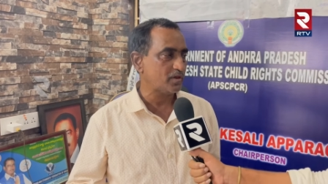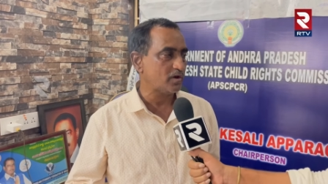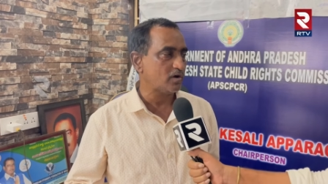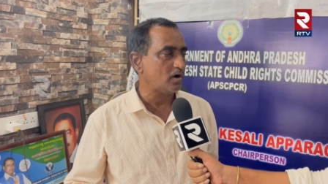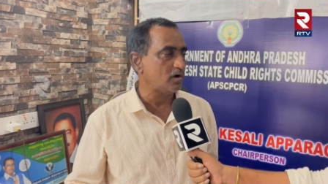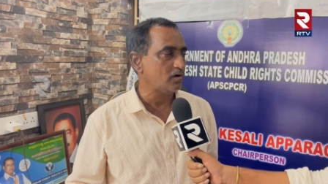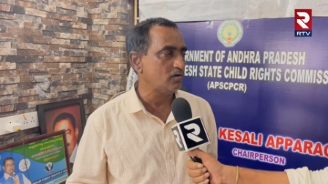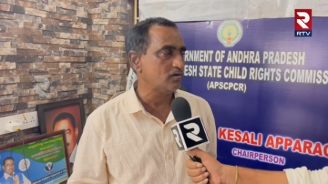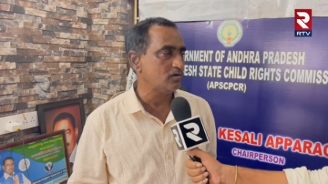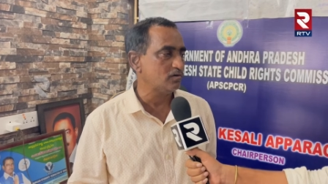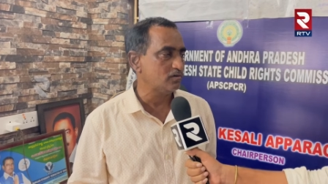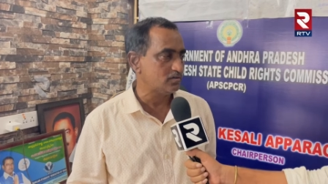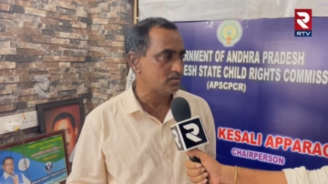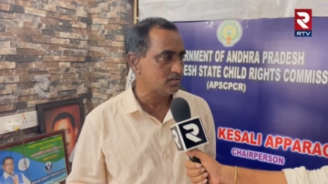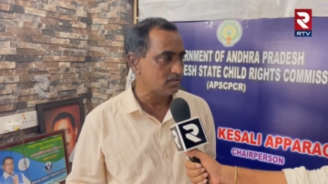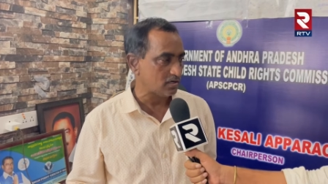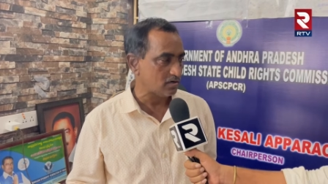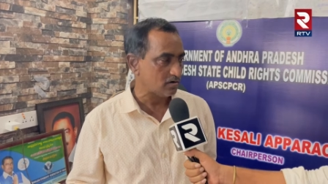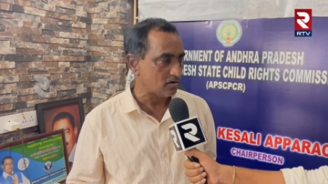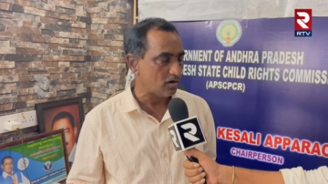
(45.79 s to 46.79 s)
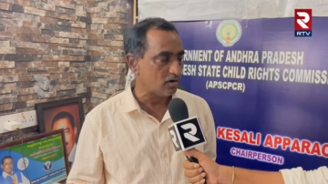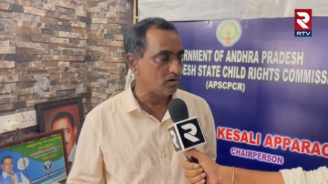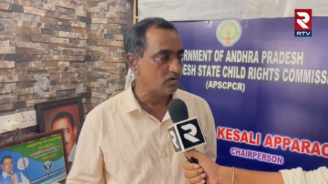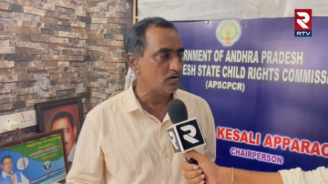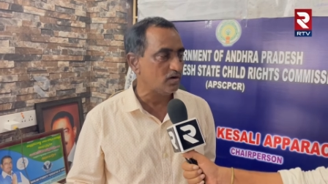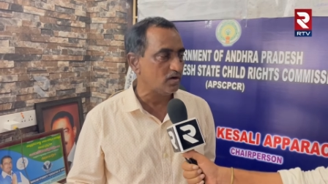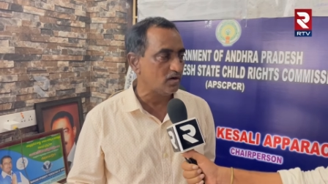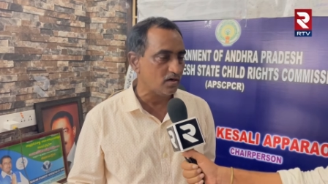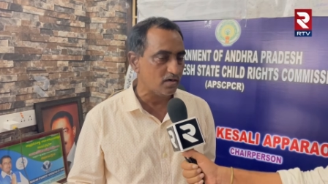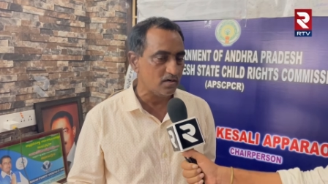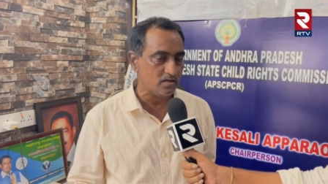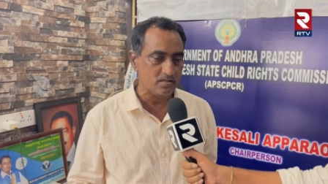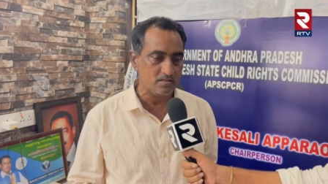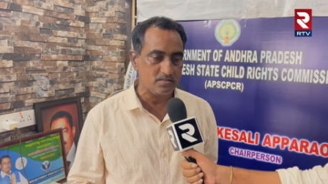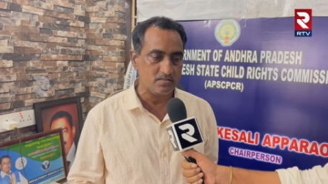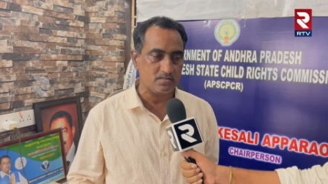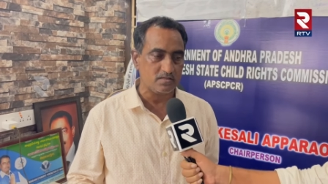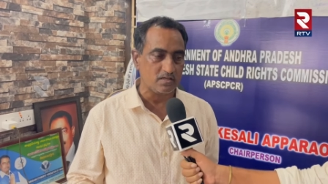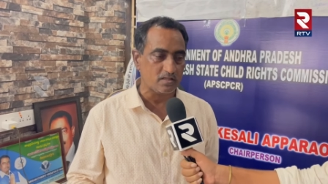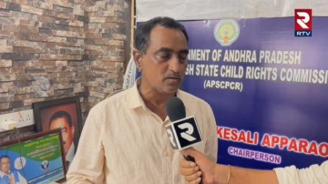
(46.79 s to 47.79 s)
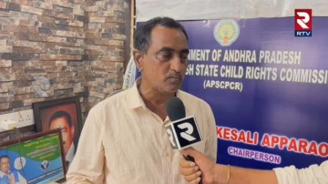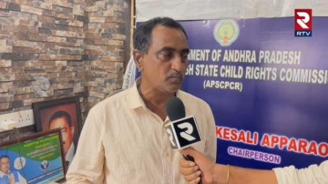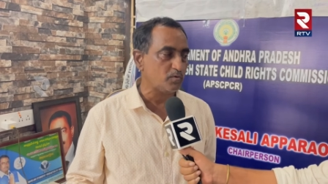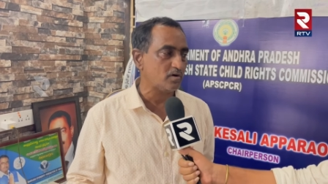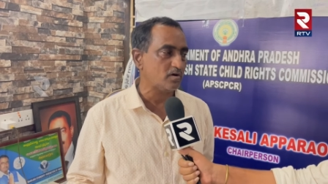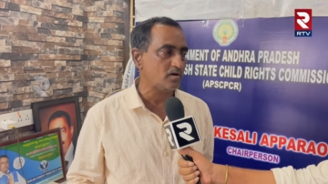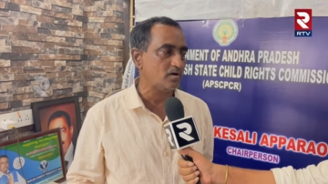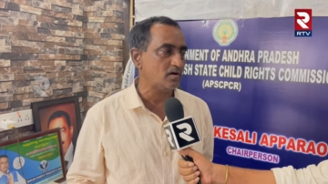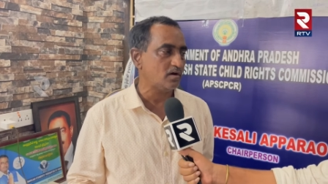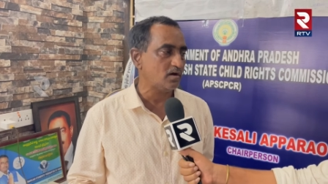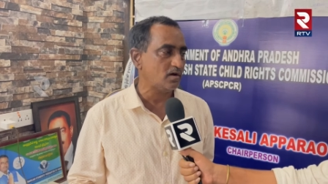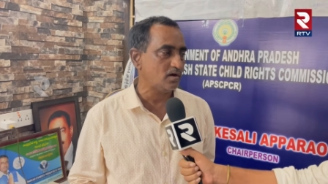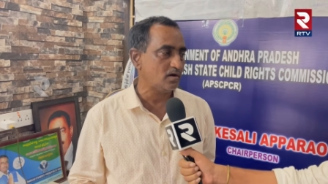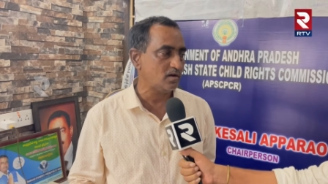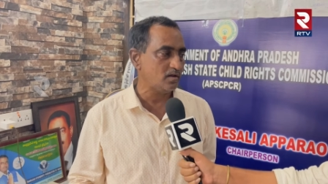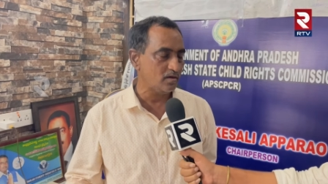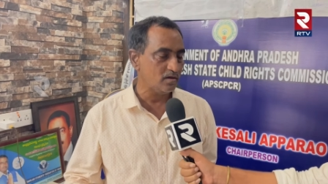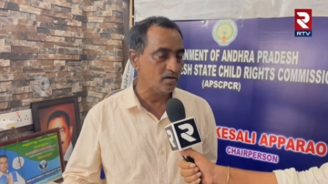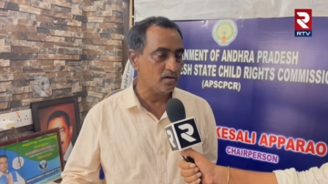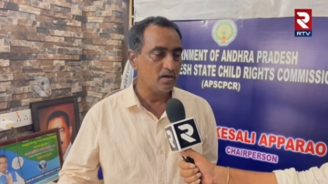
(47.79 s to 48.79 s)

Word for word: కాలువలో కాలువలో కానీ చెత్తబొట్టలో కానీ